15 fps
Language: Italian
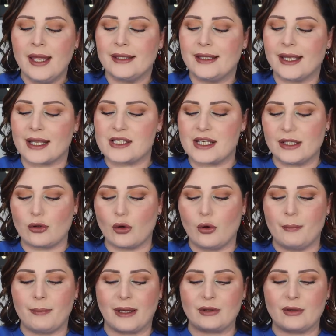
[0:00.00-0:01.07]
Di recente ho
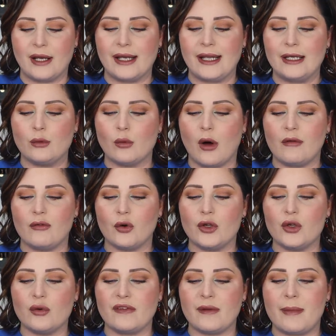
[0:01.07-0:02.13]
comprato anche il nuovo
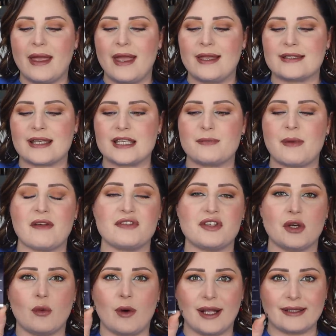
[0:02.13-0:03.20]
UV Base SPF
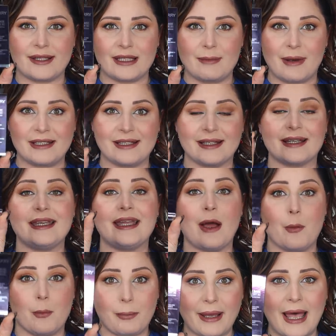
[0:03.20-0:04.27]
50 di By Terry, che
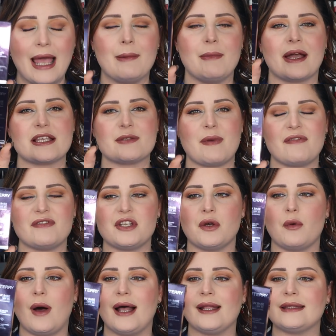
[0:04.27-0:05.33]
è un primer SPF
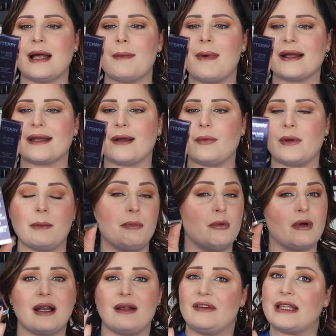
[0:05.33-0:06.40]
50, ma anche qui
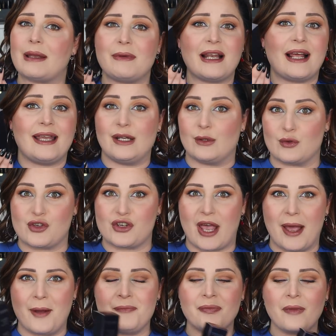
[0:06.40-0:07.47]
più che la vitamina E non
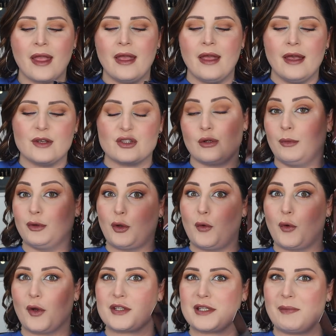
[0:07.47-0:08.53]
c'è. Sono molto
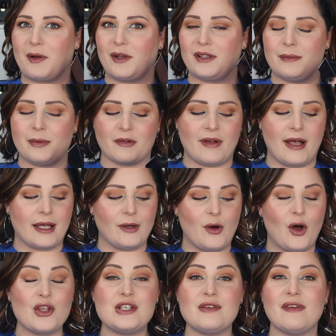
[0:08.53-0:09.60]
curiosa però di
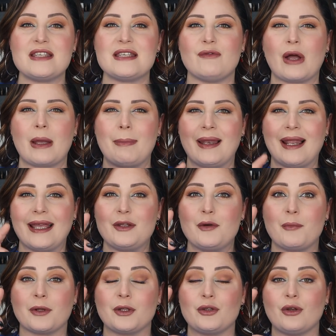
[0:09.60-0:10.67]
provarlo. Oggi invece vorrei parlare di
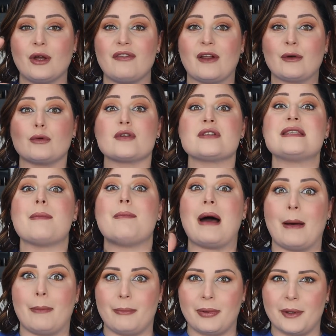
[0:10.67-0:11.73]
un prodotto che fanno uno step
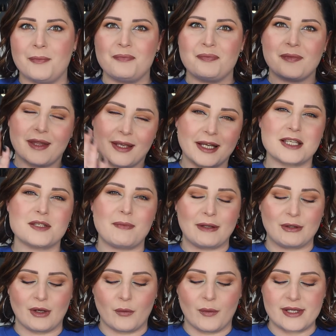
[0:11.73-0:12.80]
up
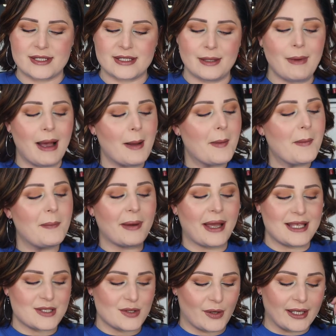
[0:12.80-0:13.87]
rispetto a questi, ma
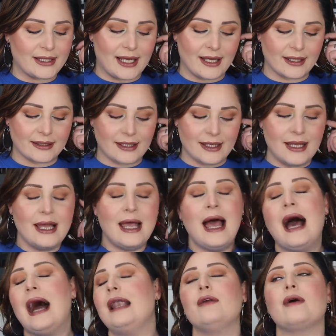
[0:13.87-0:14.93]
presto che tardi.
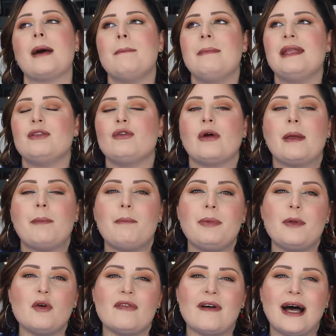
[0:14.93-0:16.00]
Allora, ammetto che
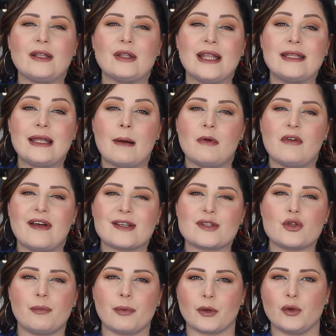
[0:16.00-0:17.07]
più vado, andiamo
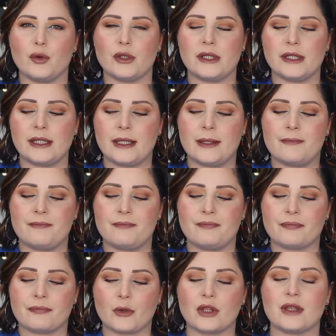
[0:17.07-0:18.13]
verso prodotti
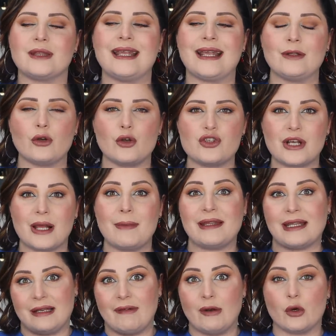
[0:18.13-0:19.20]
mh,
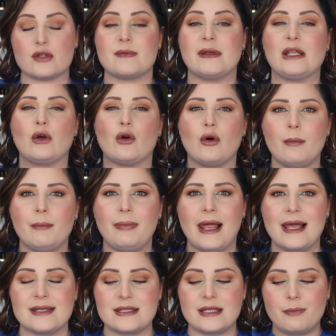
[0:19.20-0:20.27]
tecnologicamente a livello cosmetico
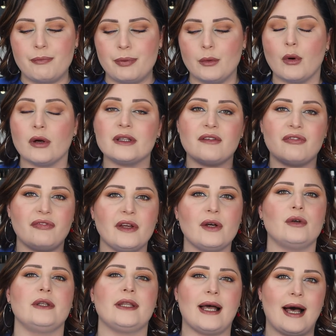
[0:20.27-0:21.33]
complessi, più ho
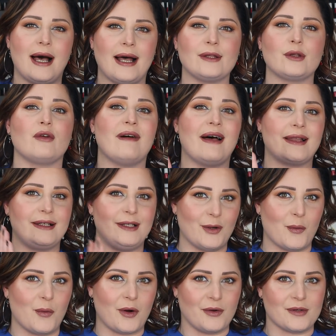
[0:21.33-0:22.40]
difficoltà a trovarli
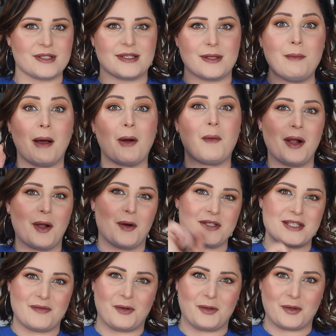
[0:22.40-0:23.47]
low cost, ma
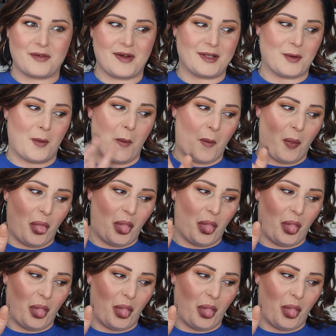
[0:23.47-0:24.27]
qualcosa vi ho trovato.